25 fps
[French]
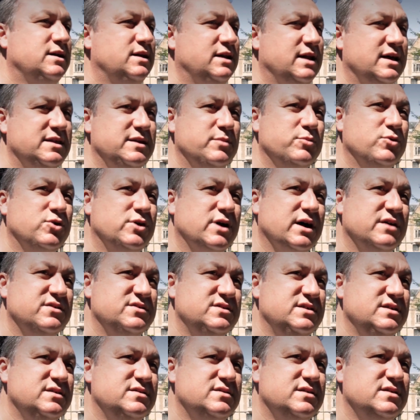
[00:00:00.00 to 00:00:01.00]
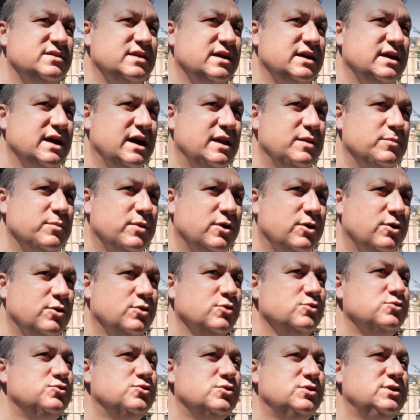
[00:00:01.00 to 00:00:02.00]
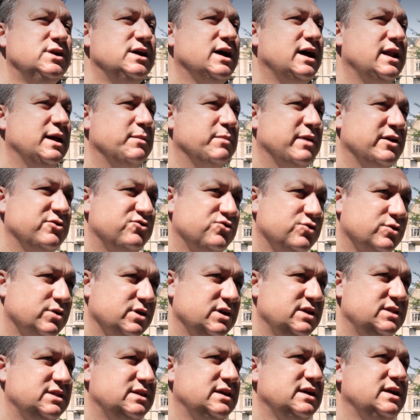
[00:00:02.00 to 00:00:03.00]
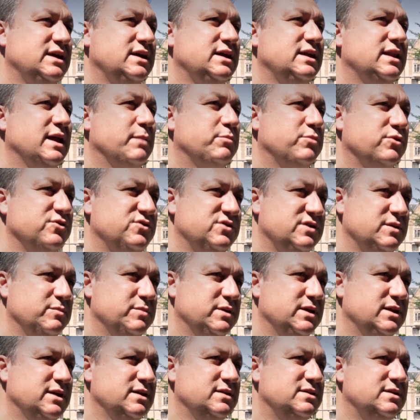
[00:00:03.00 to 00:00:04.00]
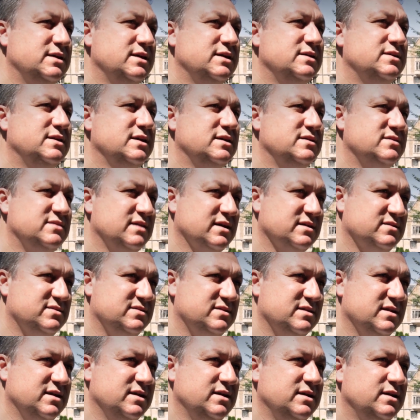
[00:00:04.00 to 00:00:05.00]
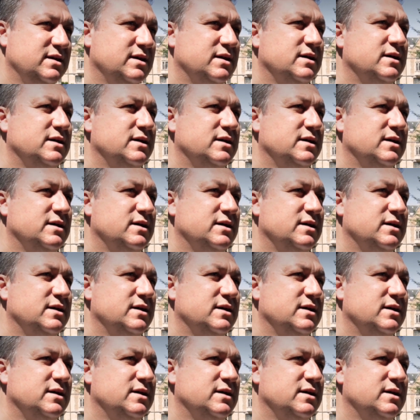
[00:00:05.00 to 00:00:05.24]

La démocratie, c'est également donner à la majorité la possibilité d'exercer